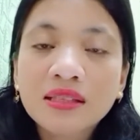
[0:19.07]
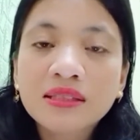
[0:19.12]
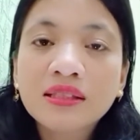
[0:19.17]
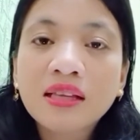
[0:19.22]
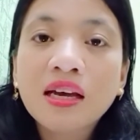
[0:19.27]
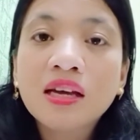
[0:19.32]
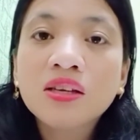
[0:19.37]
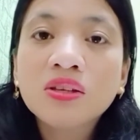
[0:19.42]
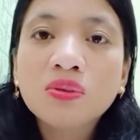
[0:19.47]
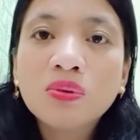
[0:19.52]

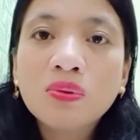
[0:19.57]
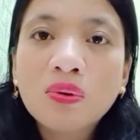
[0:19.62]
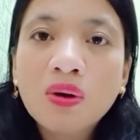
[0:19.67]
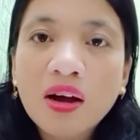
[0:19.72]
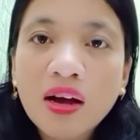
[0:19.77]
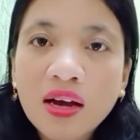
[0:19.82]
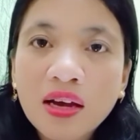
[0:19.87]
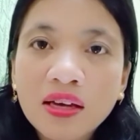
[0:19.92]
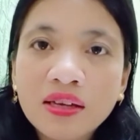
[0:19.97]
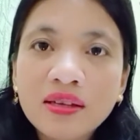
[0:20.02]
tayo
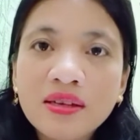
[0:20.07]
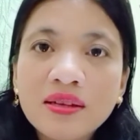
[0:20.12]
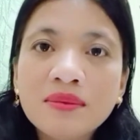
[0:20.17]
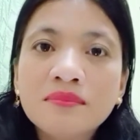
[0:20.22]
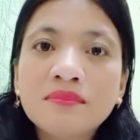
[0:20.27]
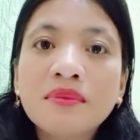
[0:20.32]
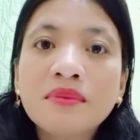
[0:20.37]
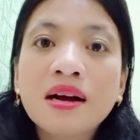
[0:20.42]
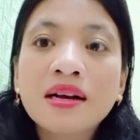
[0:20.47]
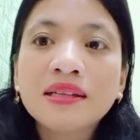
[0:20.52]
ay
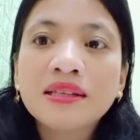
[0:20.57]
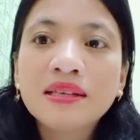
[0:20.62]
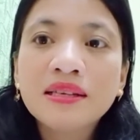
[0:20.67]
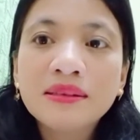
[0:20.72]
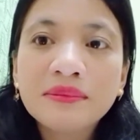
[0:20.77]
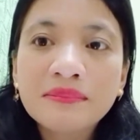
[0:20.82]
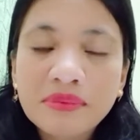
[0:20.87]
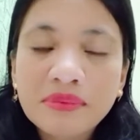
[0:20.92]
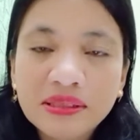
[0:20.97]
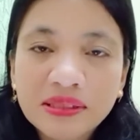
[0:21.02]
maging
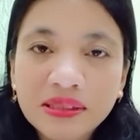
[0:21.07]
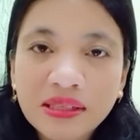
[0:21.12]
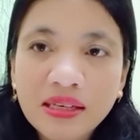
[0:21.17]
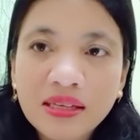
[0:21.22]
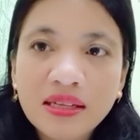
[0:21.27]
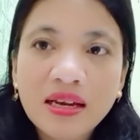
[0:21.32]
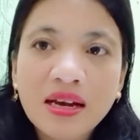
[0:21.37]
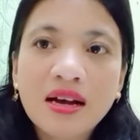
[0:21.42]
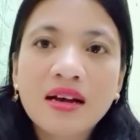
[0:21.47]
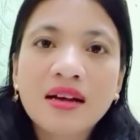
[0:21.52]

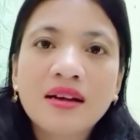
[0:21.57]
masaya.